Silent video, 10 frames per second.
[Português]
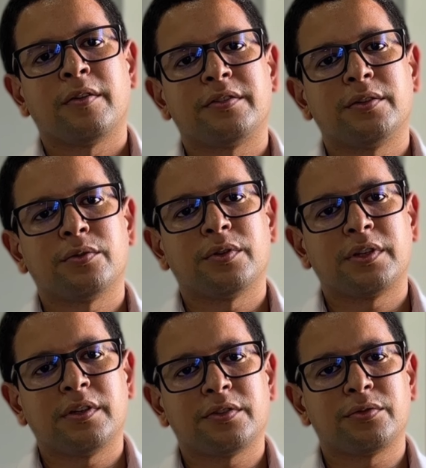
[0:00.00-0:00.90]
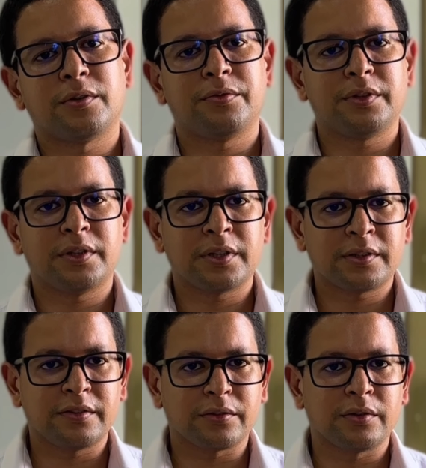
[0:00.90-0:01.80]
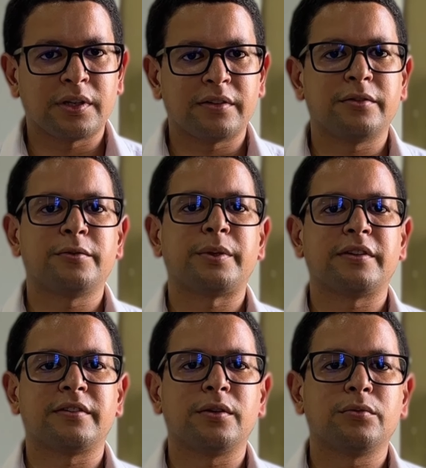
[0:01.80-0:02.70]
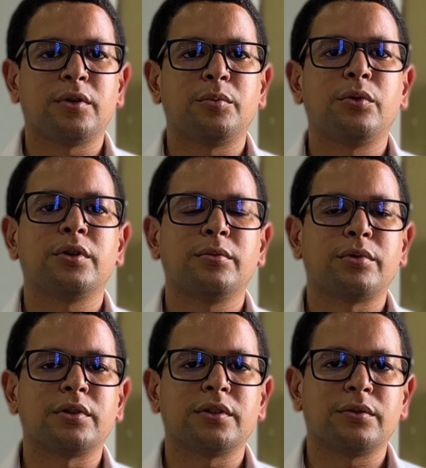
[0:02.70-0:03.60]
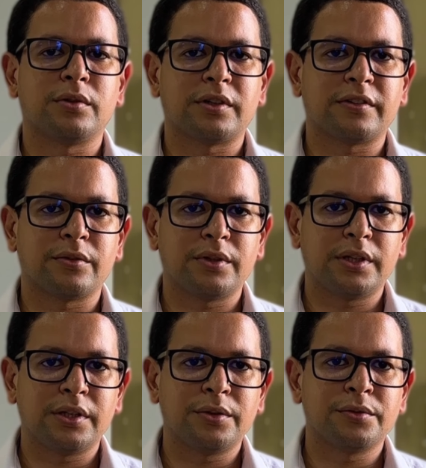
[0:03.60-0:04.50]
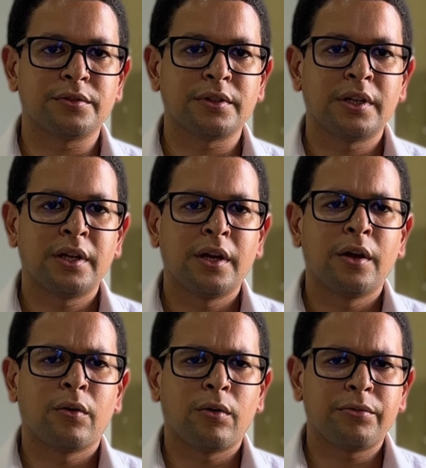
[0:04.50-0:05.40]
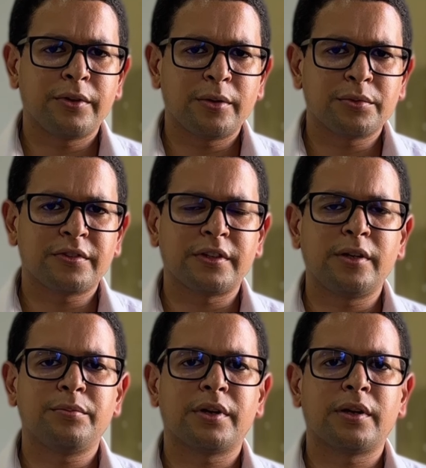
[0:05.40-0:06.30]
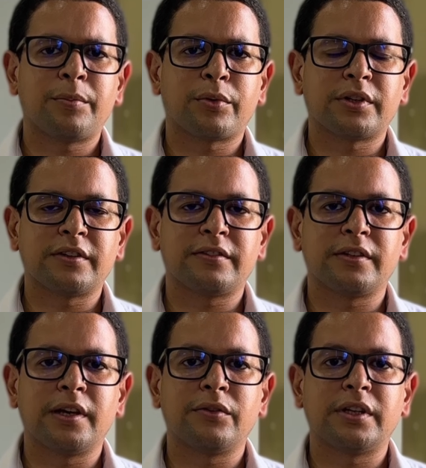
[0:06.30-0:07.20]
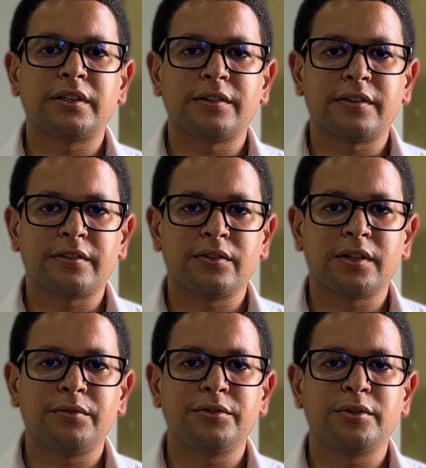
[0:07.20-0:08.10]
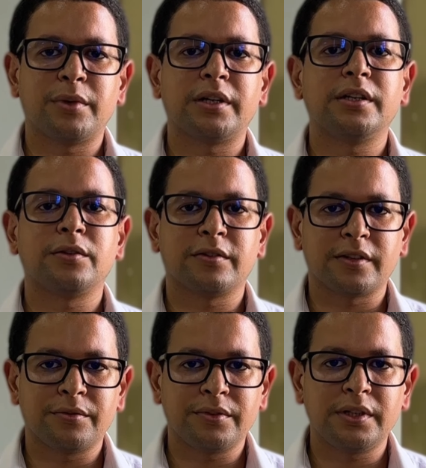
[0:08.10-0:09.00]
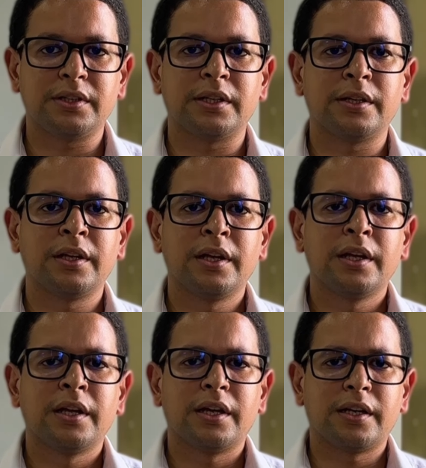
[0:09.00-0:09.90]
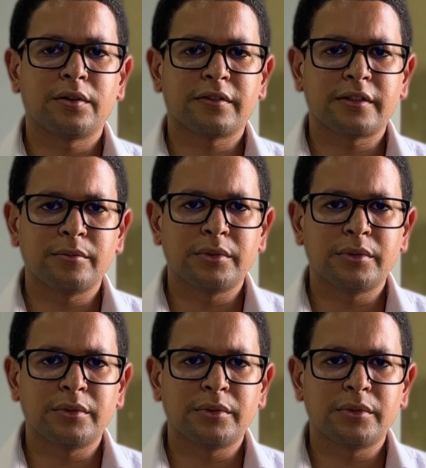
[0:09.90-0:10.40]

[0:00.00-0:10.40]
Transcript: fazendo com que a sua vida se tornasse uma expressão do amor que brota do coração de Deus. Confiemos sempre na proteção, na intercessão da Virgem Maria em nossa vida. Ela é nossa